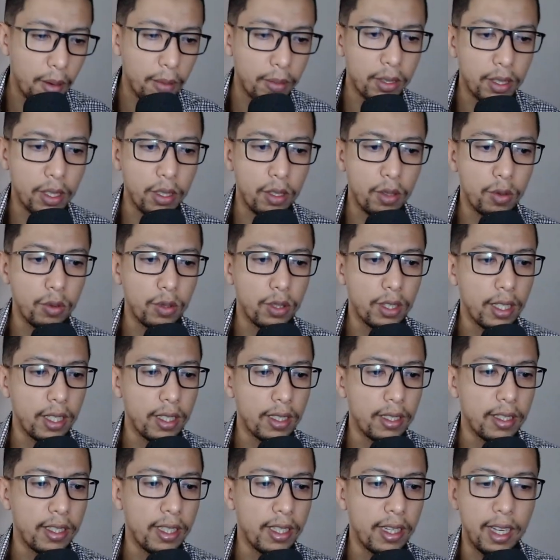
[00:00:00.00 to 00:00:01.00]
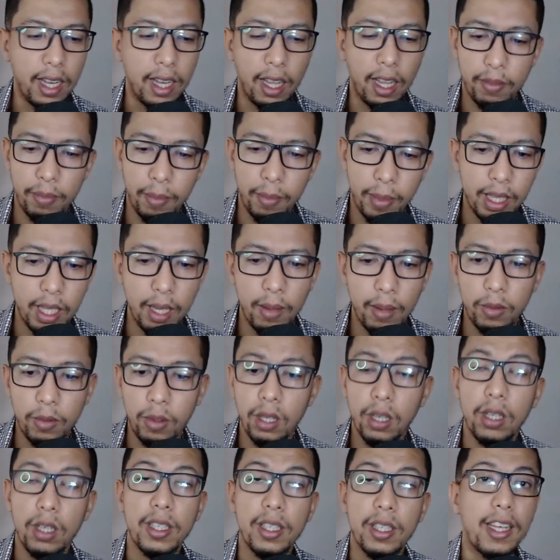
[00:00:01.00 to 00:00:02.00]
باش كنكون تندير لي لايف مع
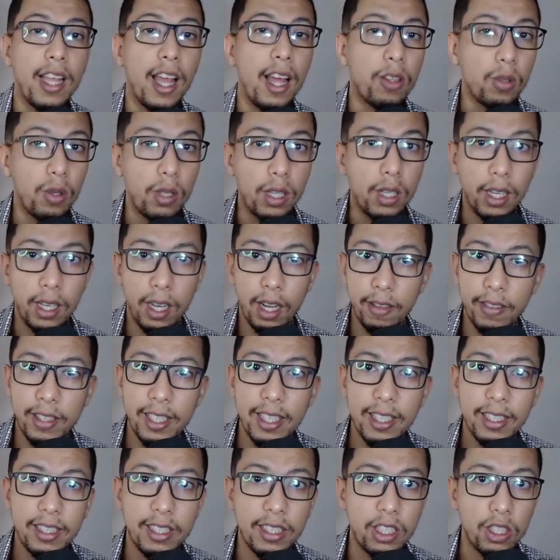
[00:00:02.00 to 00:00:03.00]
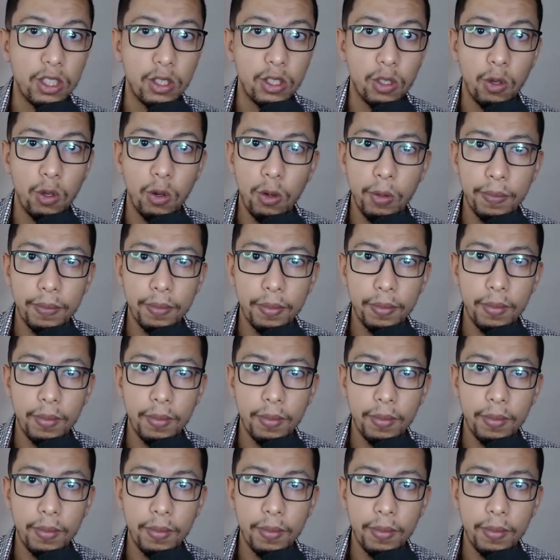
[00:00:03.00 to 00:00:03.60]
التلامذه كاع دوك لي لايف كيتسجلوا